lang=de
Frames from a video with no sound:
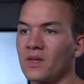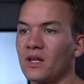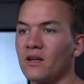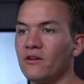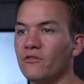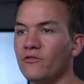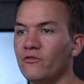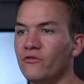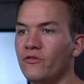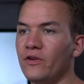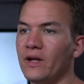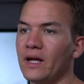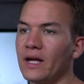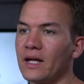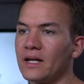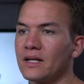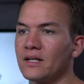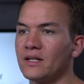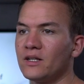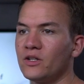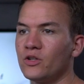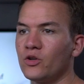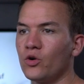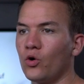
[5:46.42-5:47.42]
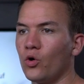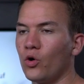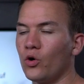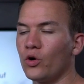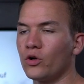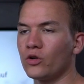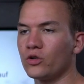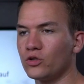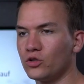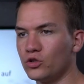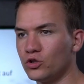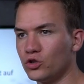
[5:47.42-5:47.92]
werden
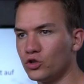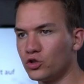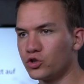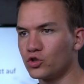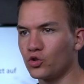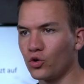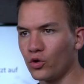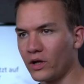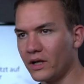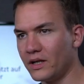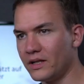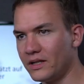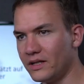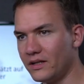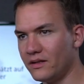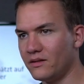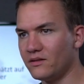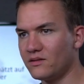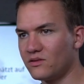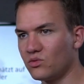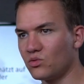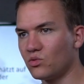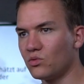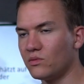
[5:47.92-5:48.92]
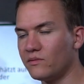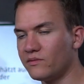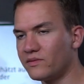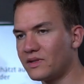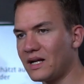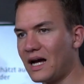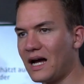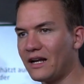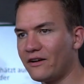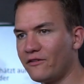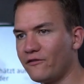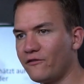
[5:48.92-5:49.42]
eure Steuern, die in
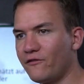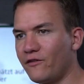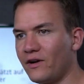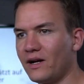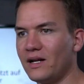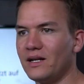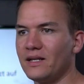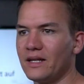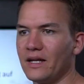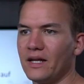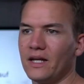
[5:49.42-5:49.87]
Zukunft anfallen,